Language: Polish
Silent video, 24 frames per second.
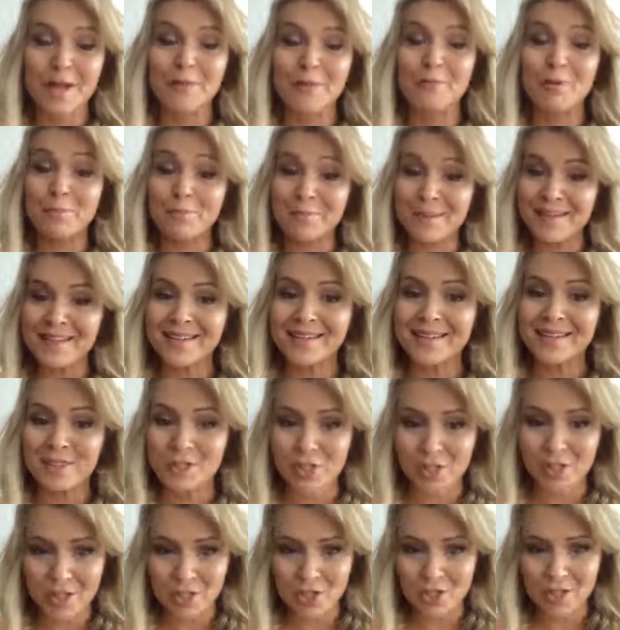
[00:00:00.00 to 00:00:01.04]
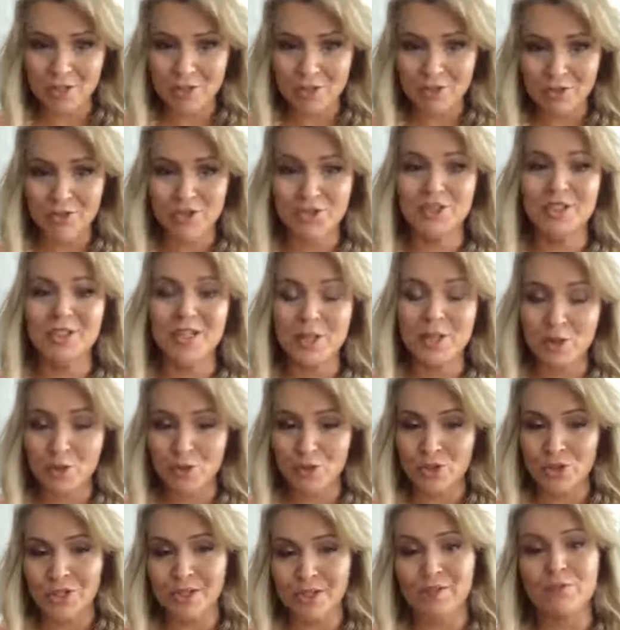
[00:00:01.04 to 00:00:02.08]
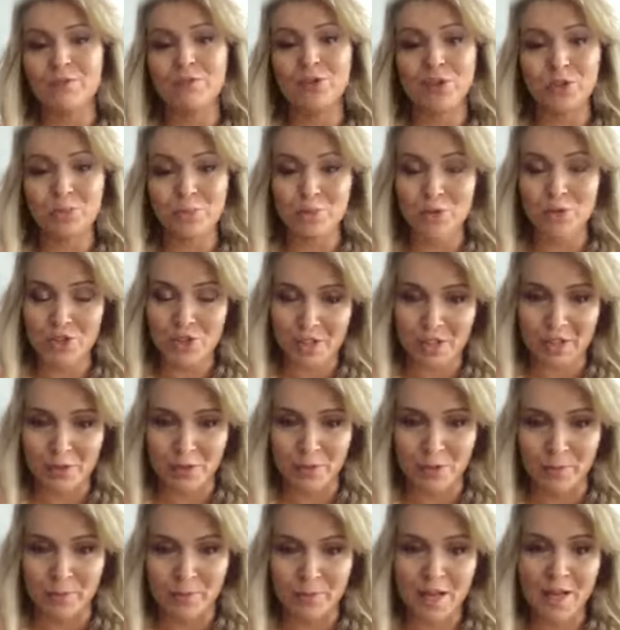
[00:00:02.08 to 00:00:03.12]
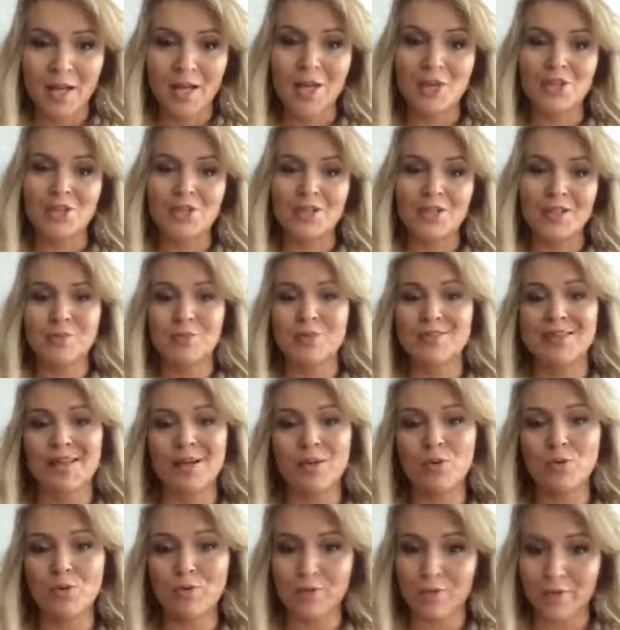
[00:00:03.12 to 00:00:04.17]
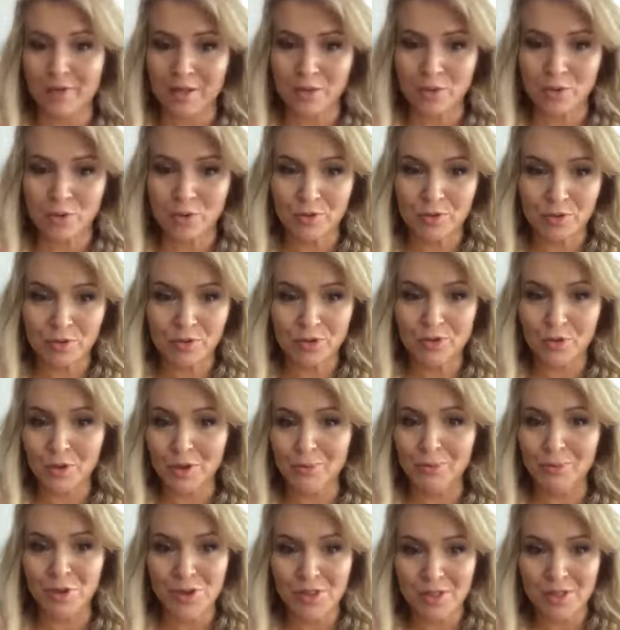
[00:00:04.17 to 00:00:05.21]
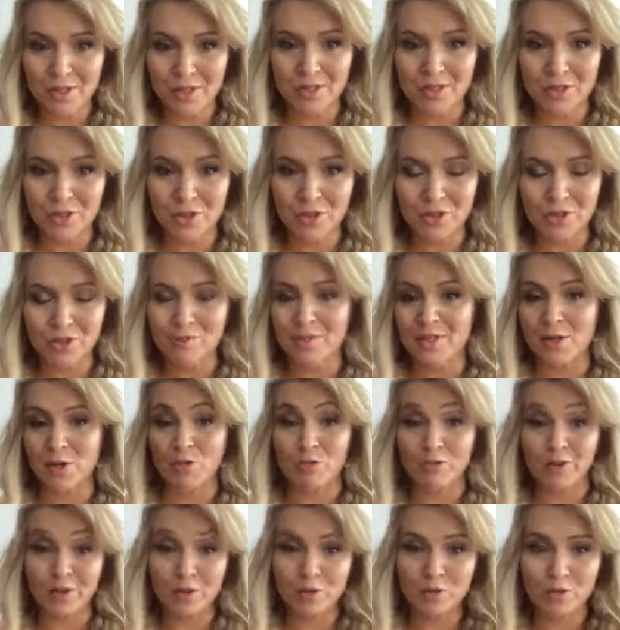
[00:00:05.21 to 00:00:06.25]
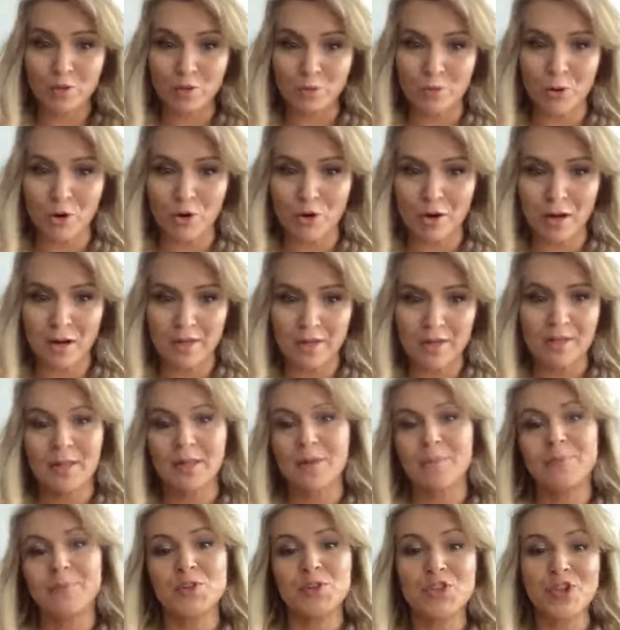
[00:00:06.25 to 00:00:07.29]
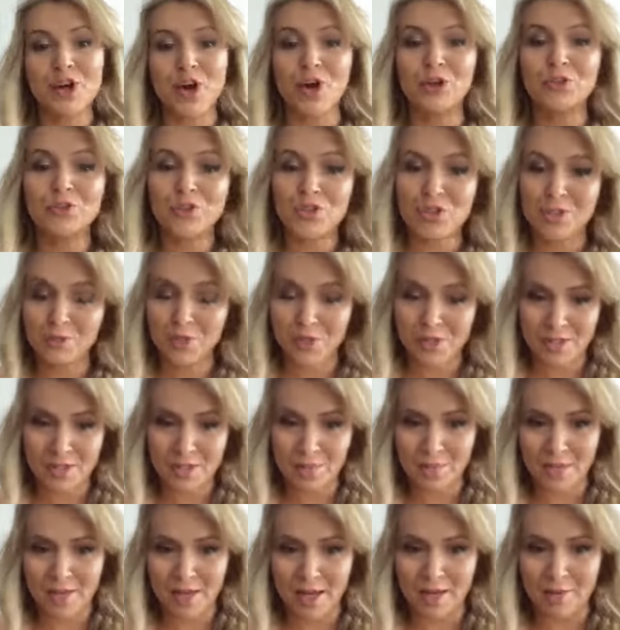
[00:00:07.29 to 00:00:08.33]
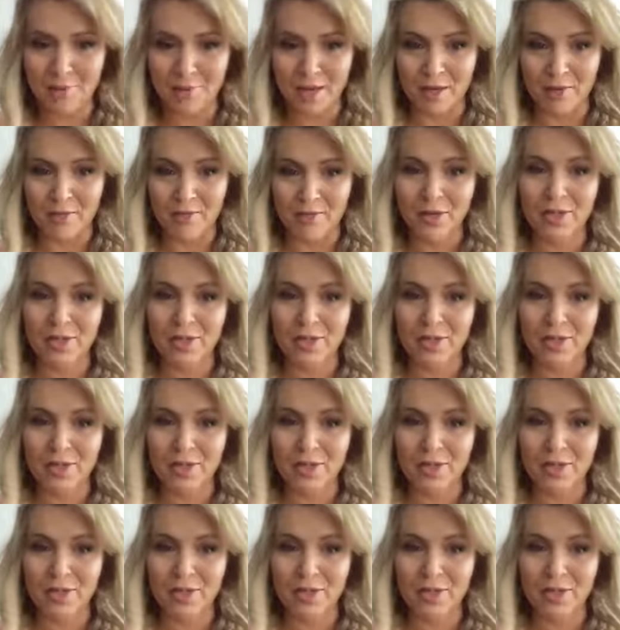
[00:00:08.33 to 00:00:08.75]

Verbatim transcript: Bo piękne rzeczy dzieją się w odpuszczeniu czyli w zaufaniu do Twojej boskiej istoty, w zaufaniu do Boga, że On się wszystkim zajmie.